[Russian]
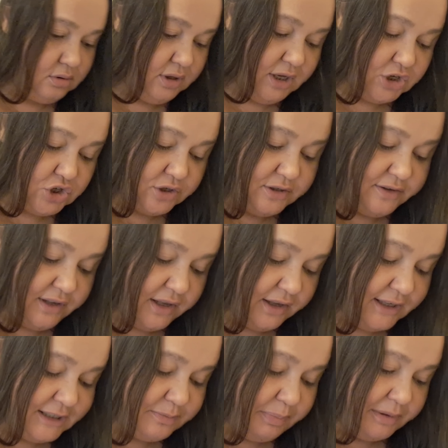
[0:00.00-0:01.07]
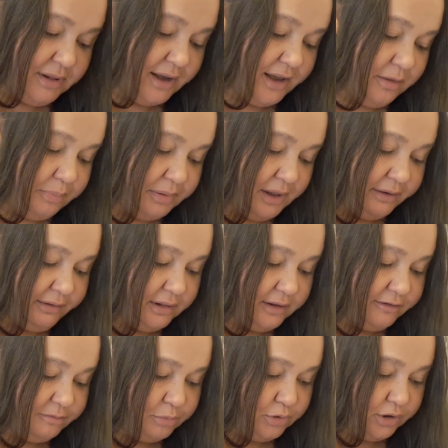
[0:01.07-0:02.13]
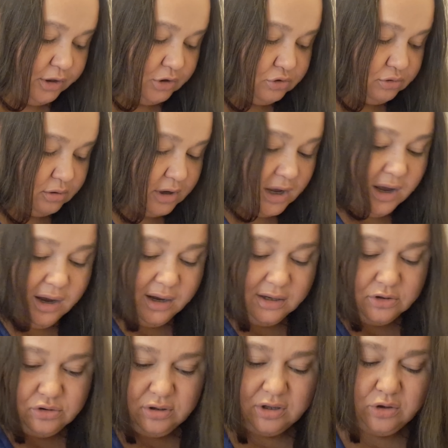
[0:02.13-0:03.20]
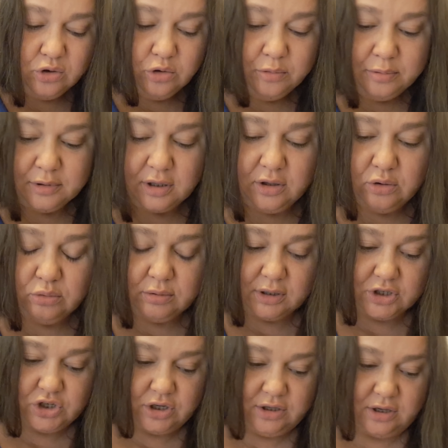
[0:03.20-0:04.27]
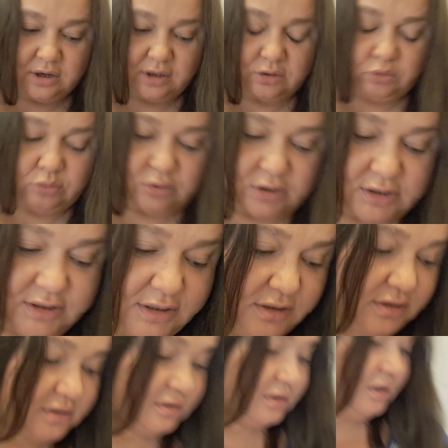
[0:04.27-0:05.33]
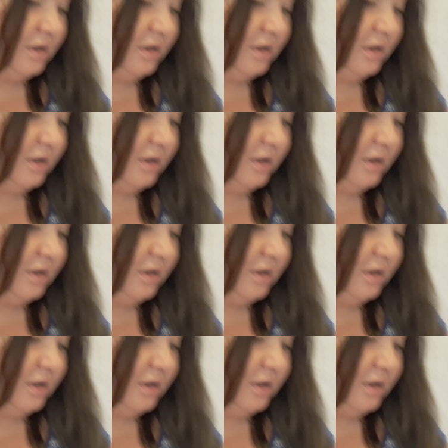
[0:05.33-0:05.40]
Я же с ней и спала, и плавала в море, и что-то. А еще я не люблю такие украшения, которые, знаете,